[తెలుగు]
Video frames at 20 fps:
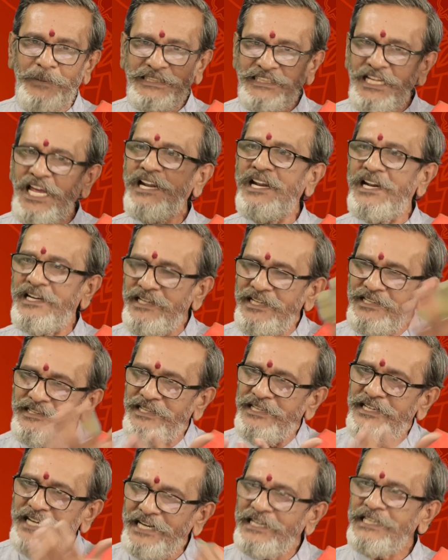
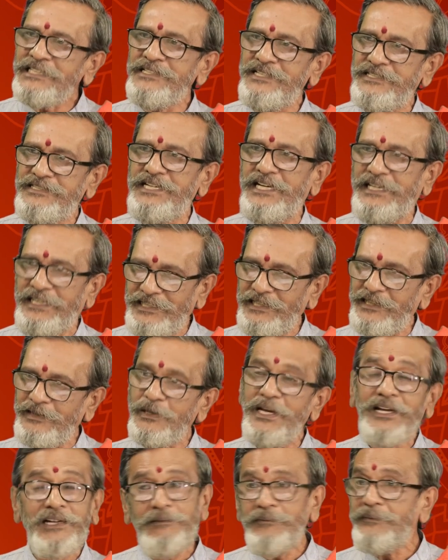మతాలన్నింటినీ ఏకం చేశాడు
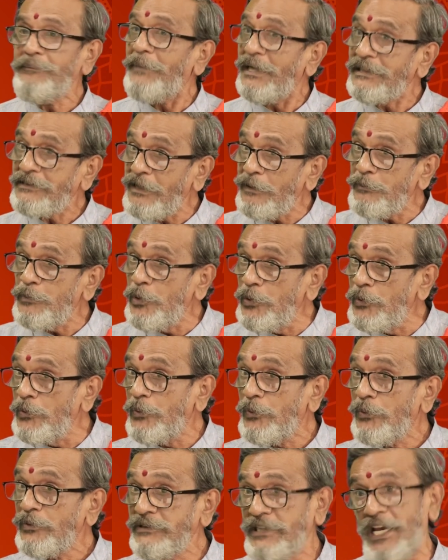ఇక్కడ మతము
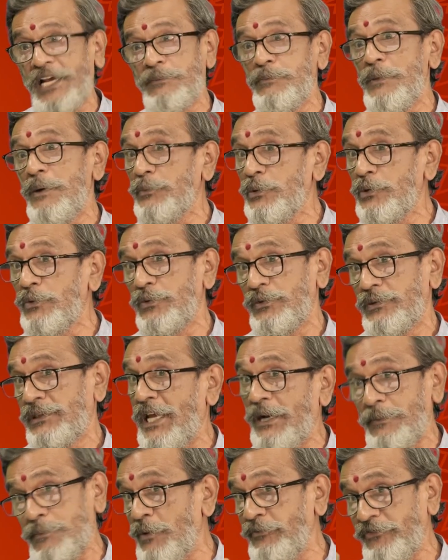ధర్మము
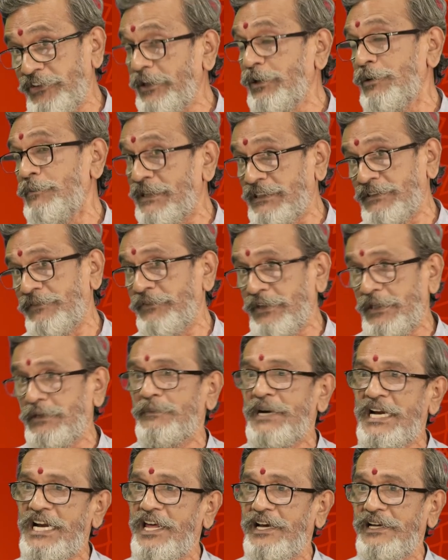ధర్మం వేరు మతం
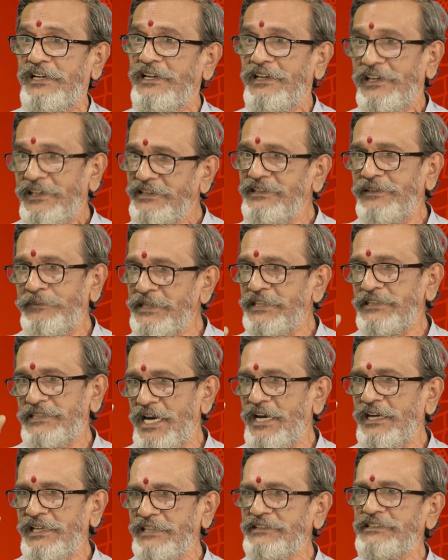వేరు మళ్ళా ఇది మీరు
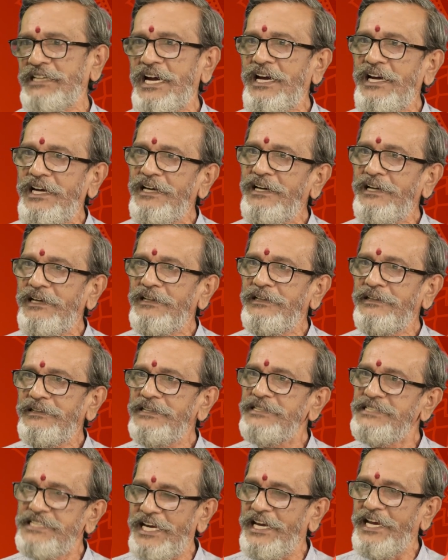జాగ్రత్తగా
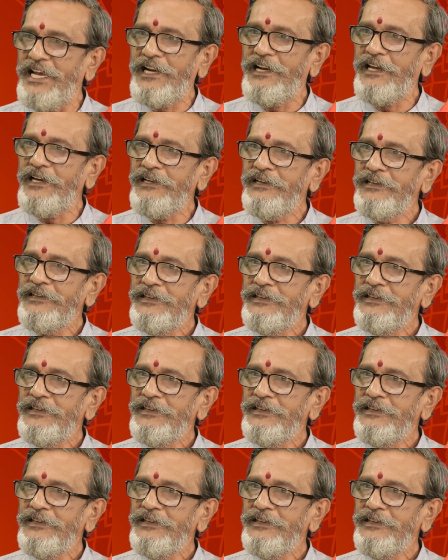ఇది చేయాల